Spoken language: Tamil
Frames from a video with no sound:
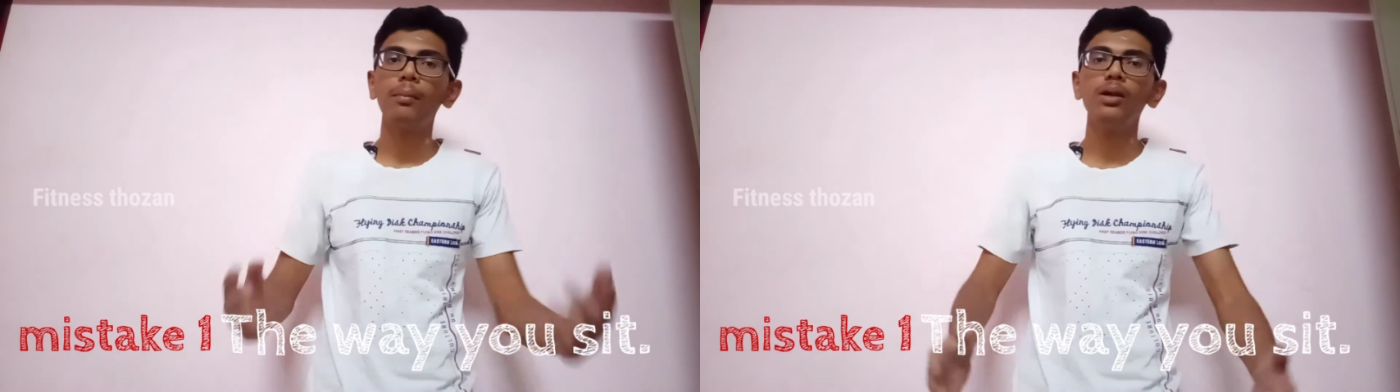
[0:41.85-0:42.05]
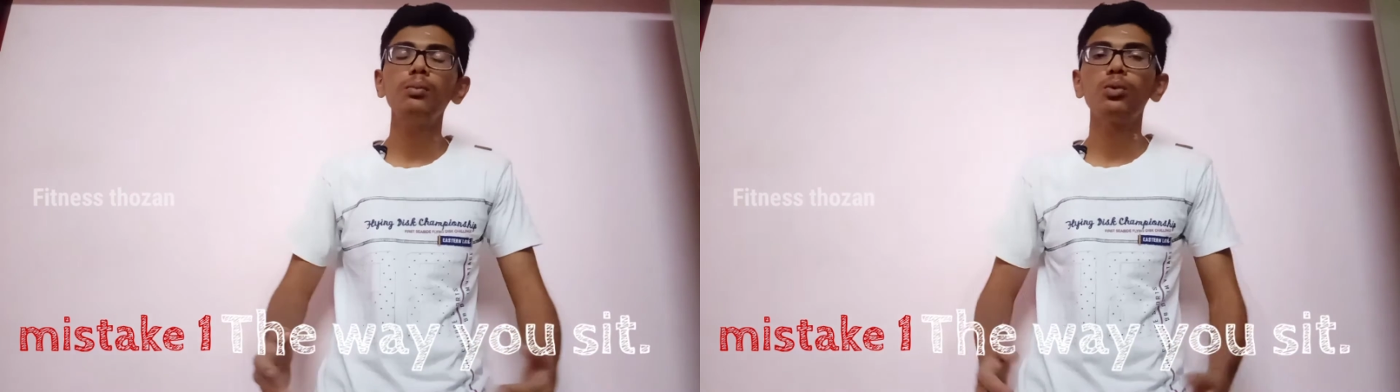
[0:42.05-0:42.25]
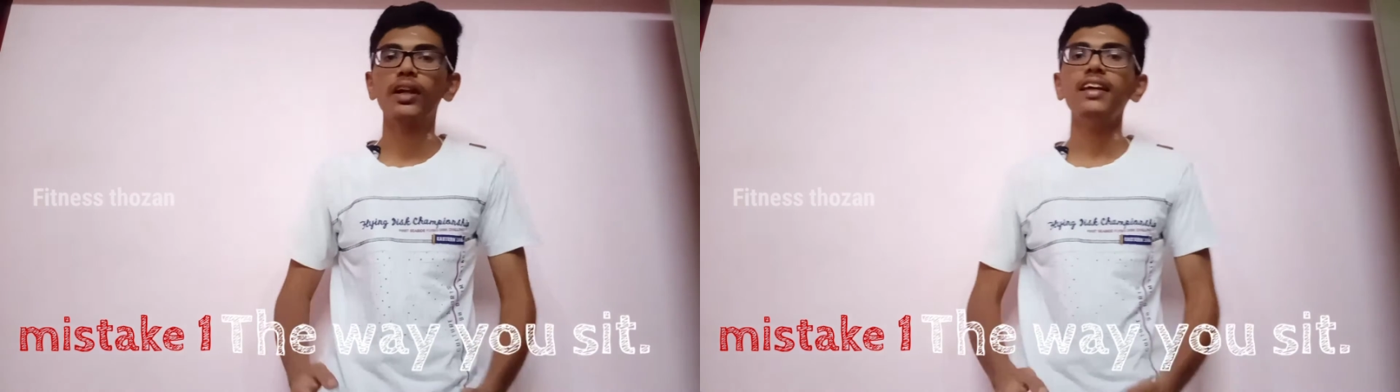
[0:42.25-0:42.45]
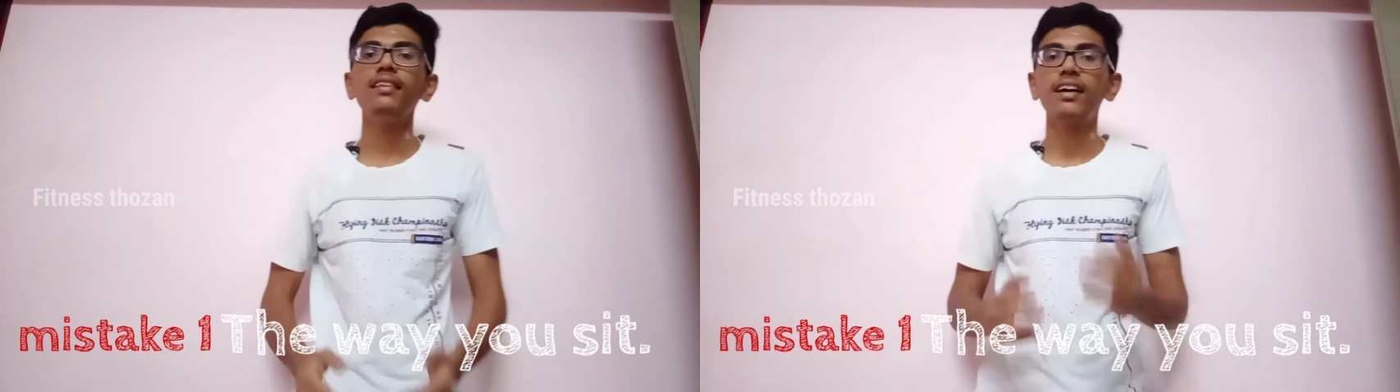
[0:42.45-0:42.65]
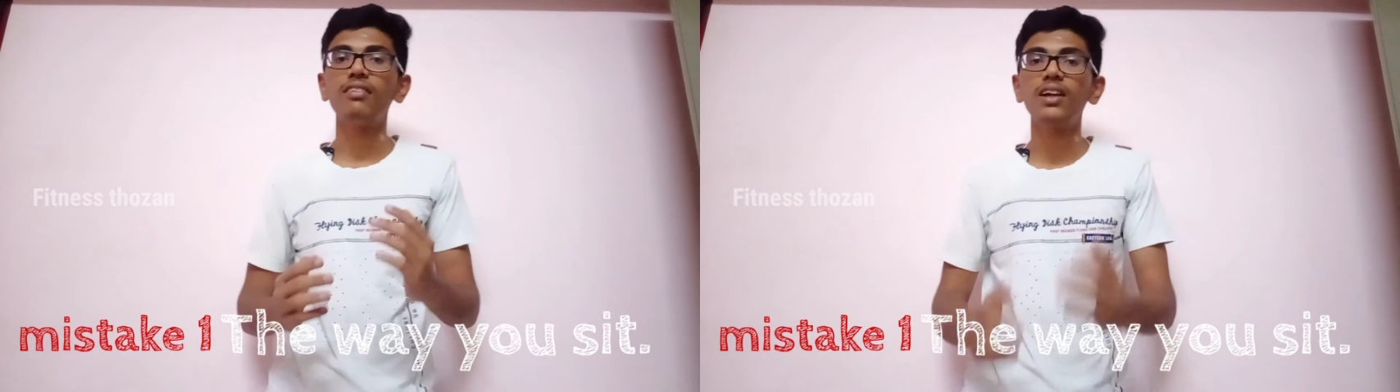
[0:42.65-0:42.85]
அமரும் முறை
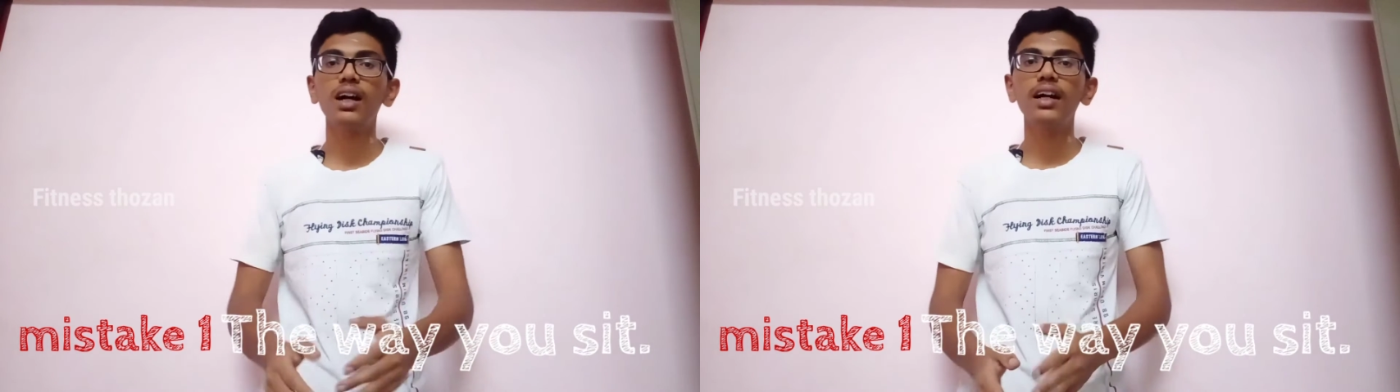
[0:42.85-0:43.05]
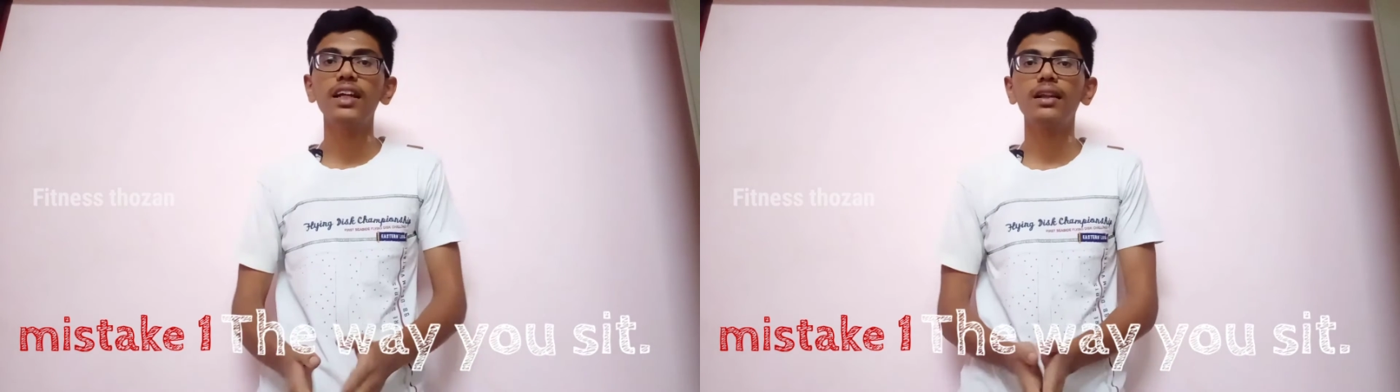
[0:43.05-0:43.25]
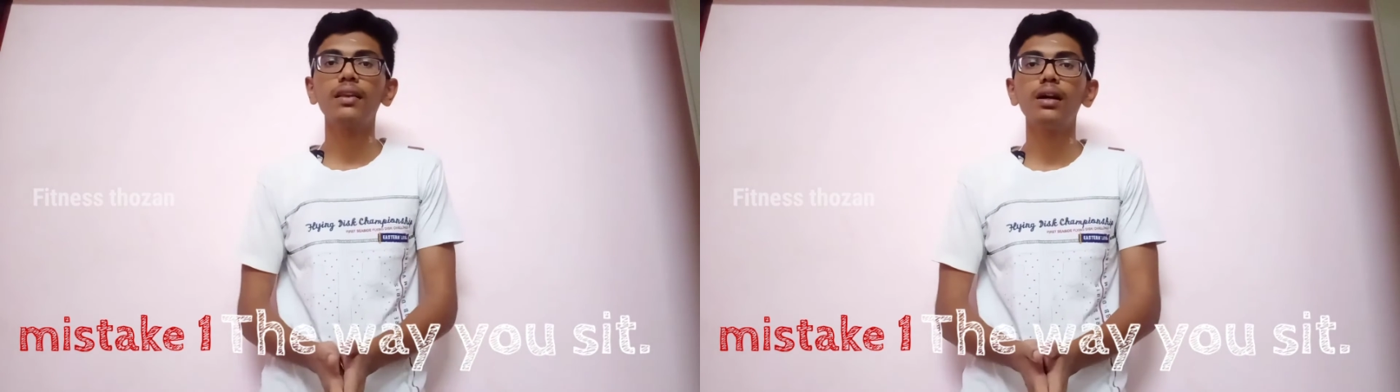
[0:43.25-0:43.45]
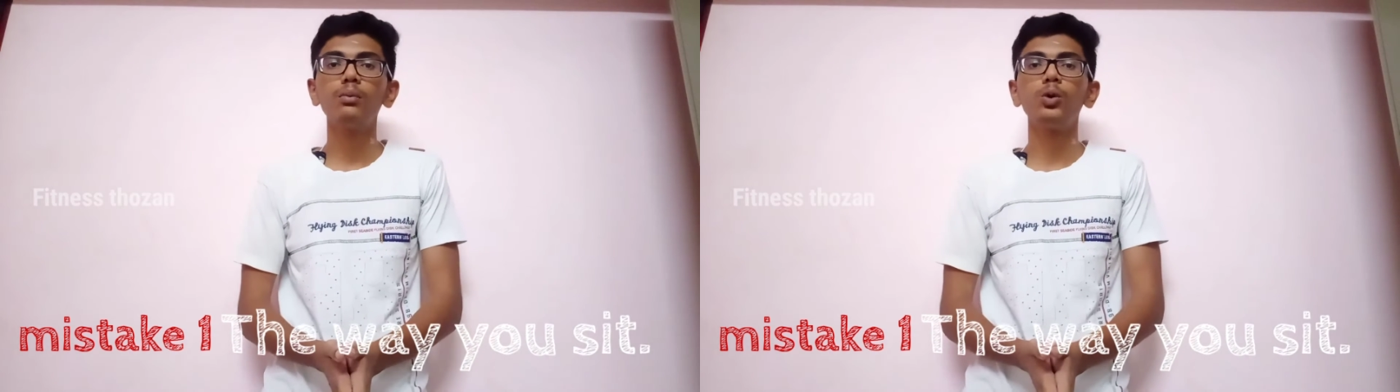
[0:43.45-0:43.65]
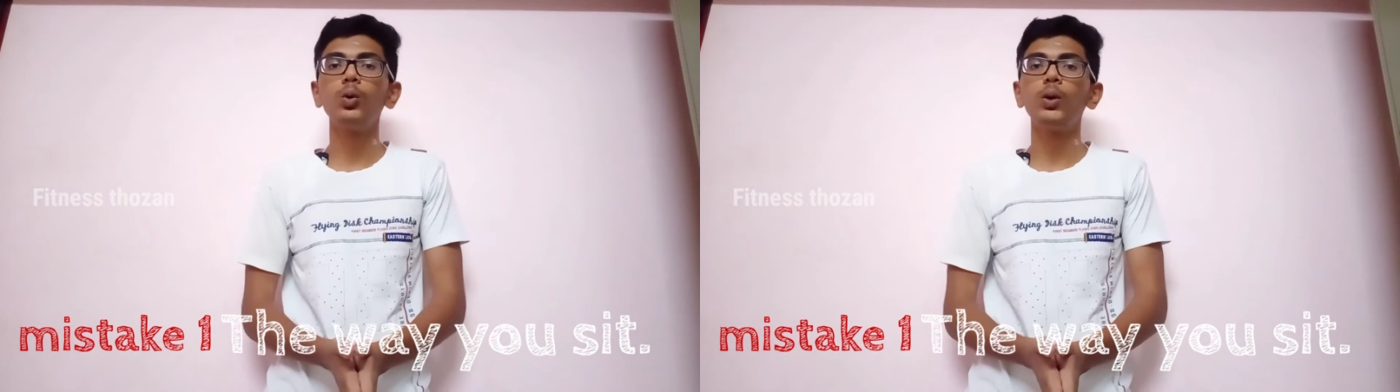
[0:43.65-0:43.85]
தவறாக
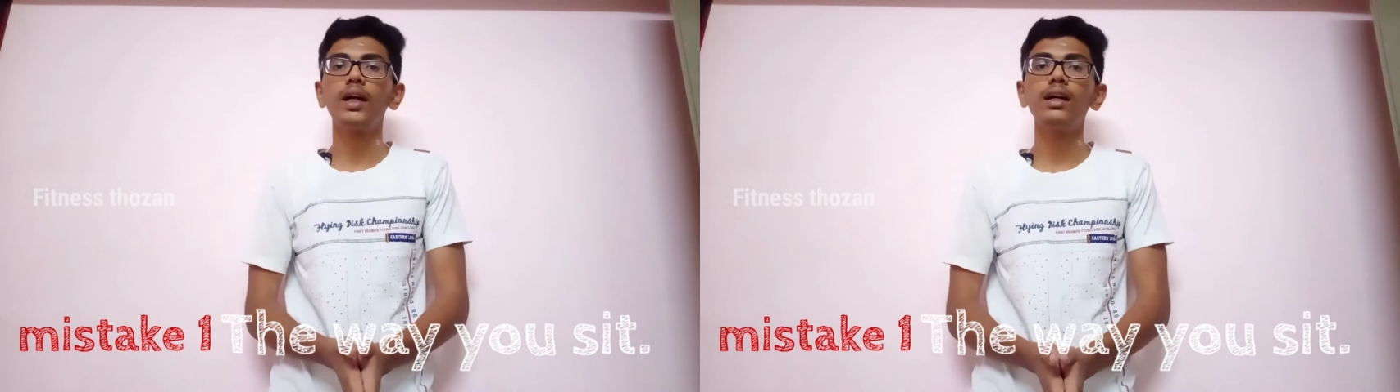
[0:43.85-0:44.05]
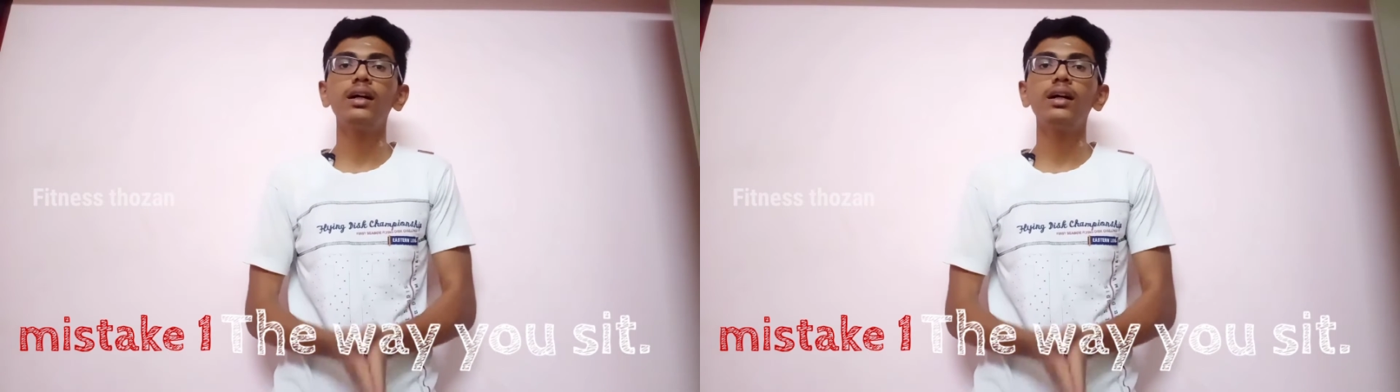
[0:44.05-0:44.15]
இருந்தாலும் கூட